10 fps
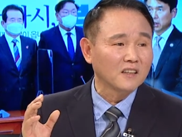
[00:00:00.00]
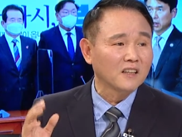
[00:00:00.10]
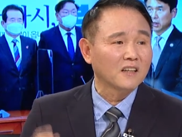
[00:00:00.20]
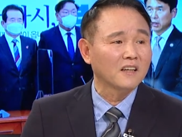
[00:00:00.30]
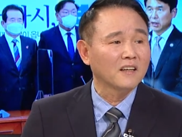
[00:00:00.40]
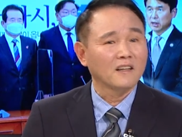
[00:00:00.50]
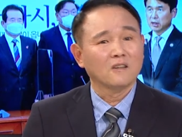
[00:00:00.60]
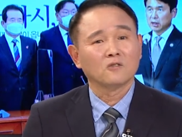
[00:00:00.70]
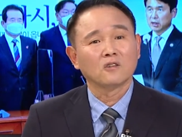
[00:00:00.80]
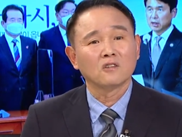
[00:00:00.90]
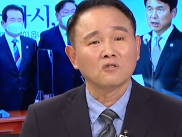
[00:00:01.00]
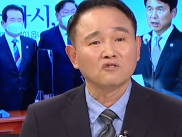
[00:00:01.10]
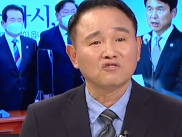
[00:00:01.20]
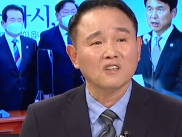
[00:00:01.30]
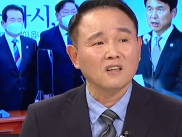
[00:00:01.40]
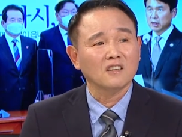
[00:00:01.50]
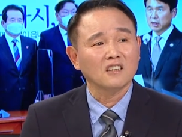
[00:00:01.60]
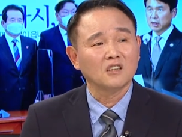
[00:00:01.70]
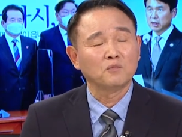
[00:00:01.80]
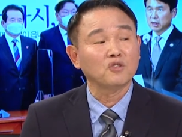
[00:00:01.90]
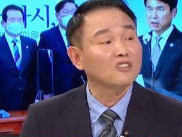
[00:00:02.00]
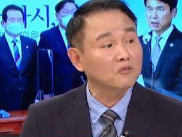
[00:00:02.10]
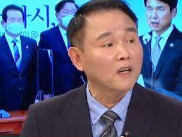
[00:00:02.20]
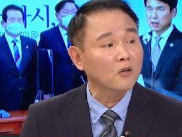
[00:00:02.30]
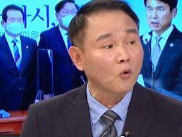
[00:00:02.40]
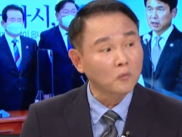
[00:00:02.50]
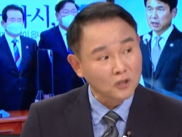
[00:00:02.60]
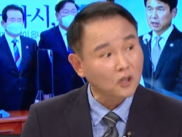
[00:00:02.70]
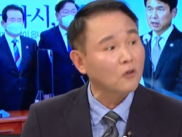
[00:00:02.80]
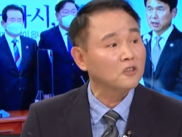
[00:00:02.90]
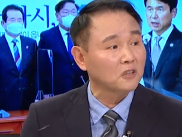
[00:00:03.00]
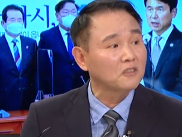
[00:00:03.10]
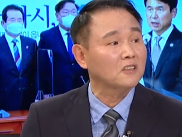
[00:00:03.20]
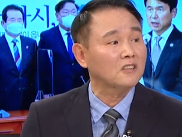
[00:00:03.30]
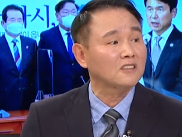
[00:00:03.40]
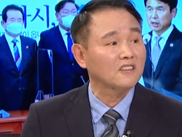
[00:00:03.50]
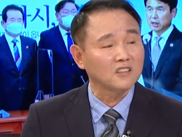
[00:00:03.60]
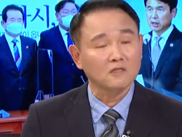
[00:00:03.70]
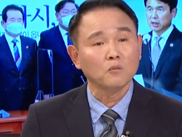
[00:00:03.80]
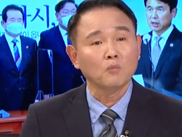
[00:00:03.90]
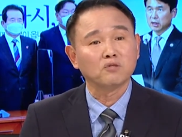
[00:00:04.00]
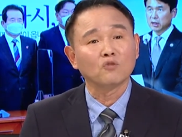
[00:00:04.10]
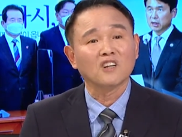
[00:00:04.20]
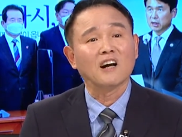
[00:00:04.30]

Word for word: 내에 어떤 그런 수사를 갖다가 집중할 수밖에 없는 여건이 현재는 사실은 뭐 부동산